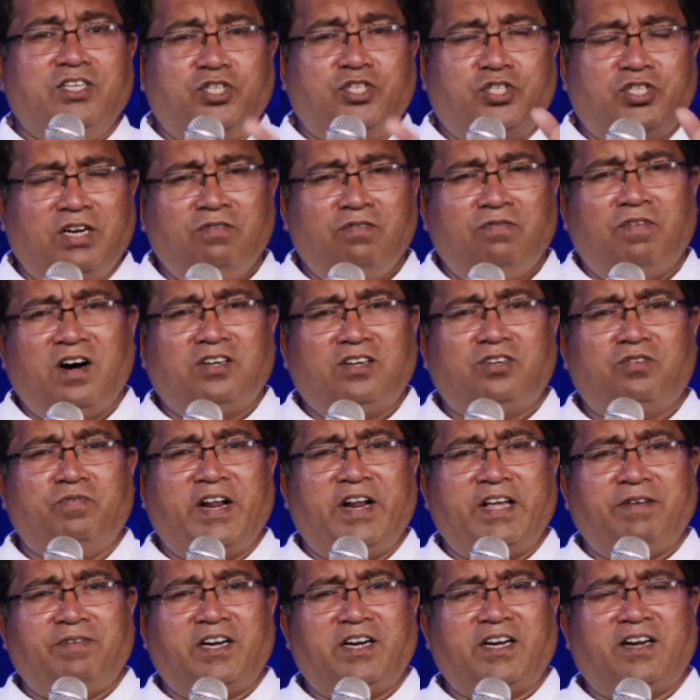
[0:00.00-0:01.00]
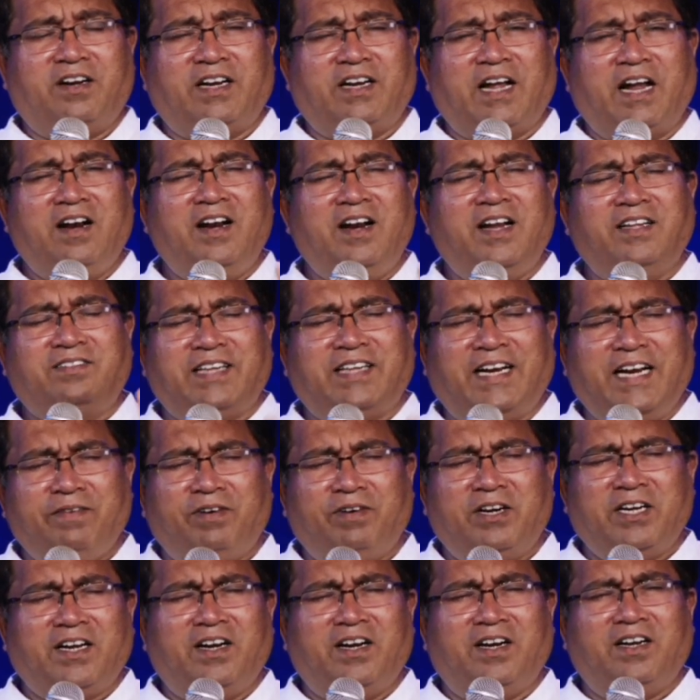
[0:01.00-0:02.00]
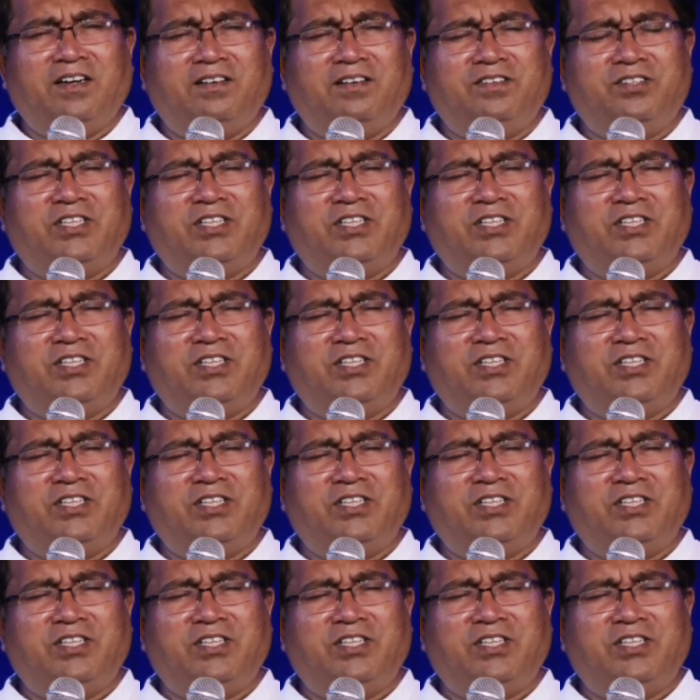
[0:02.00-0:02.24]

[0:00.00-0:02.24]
செல்வாக்கு உடையவர்கள் நல்ல தலைவர்கள்